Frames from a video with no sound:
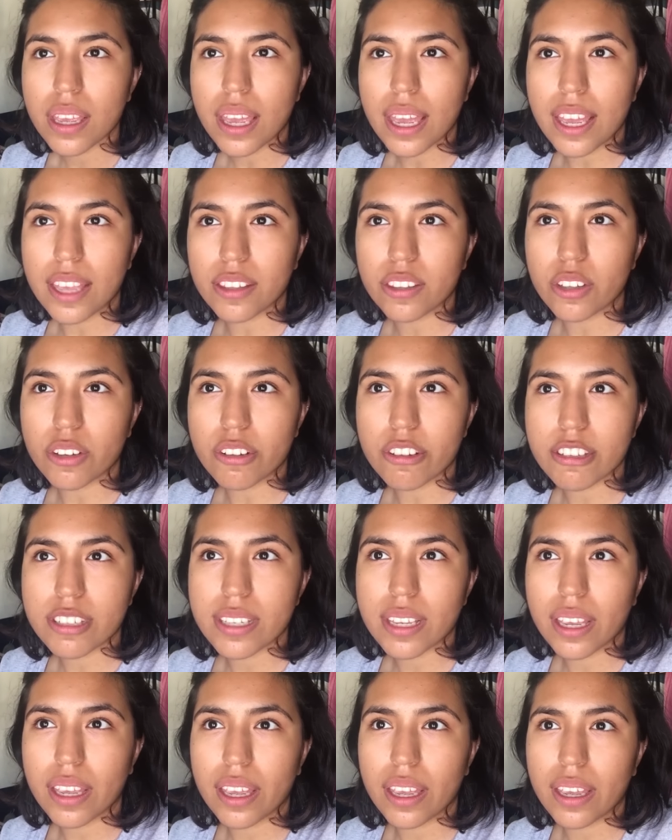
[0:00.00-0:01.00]

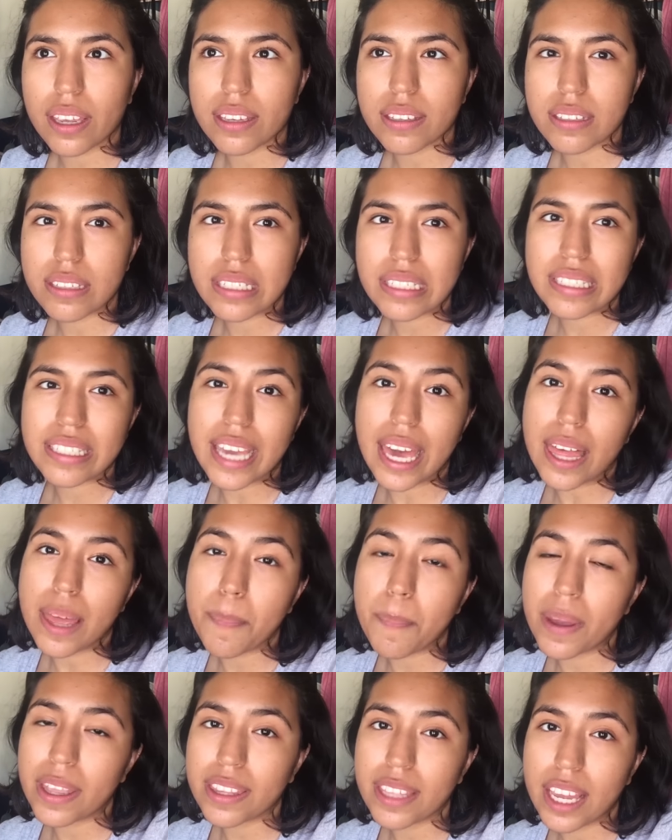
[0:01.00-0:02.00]
Entonces, ya
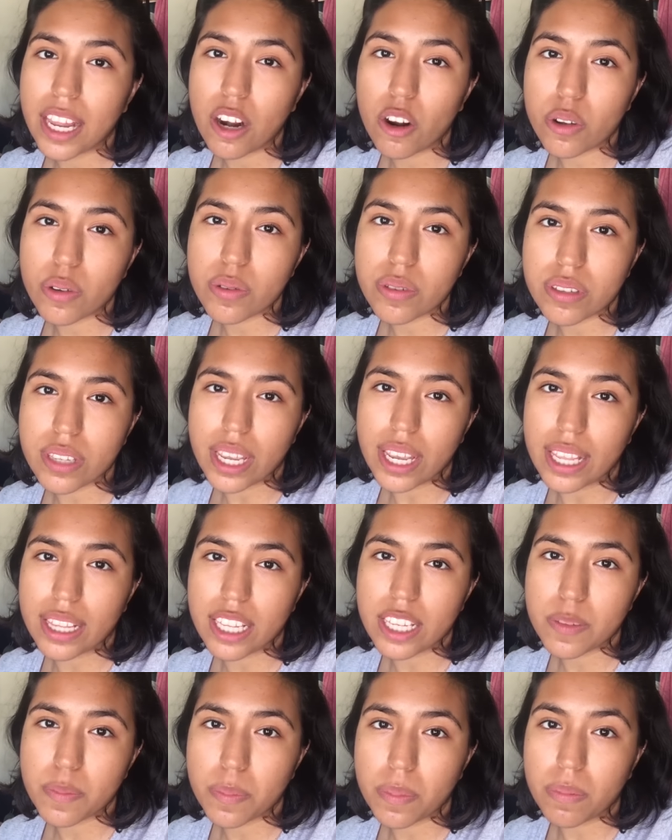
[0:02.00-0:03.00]
depende de lo que ustedes
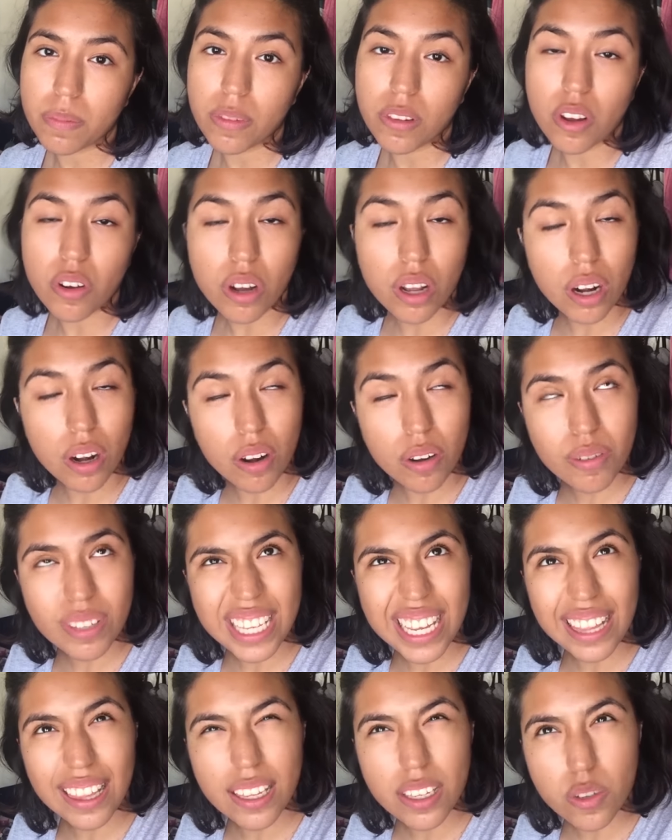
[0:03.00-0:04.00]
les, que
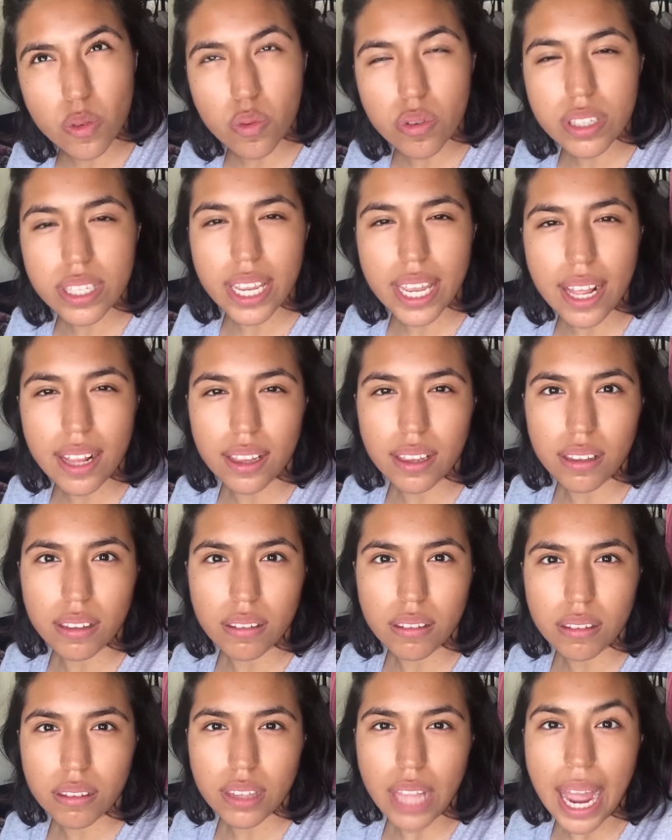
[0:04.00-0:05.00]
ustedes les guste y
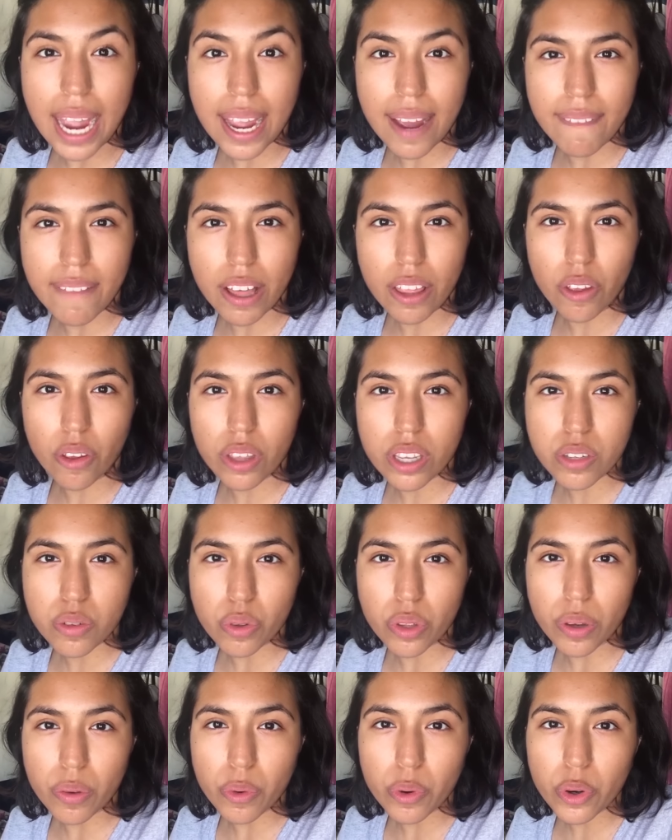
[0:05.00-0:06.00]
el acabado de
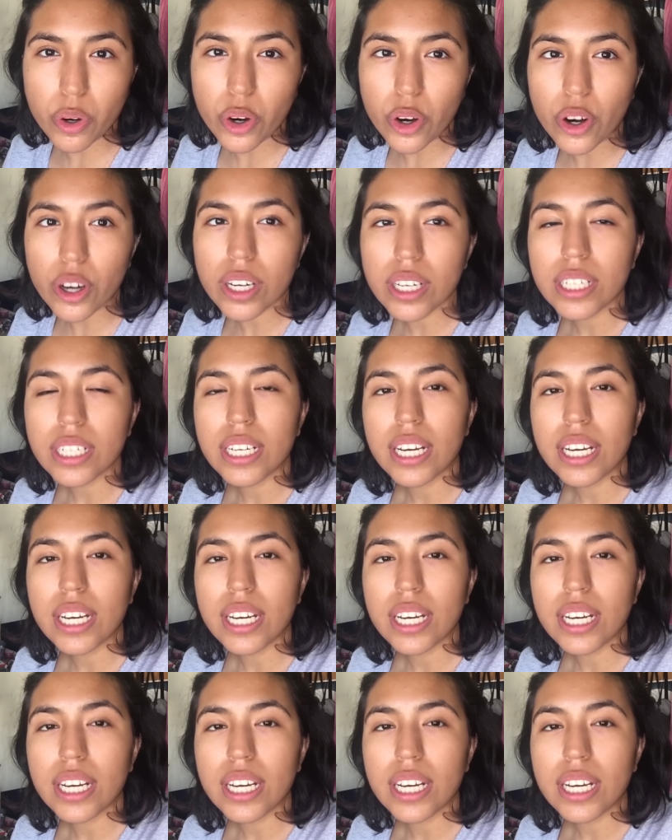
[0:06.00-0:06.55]
su dibujo.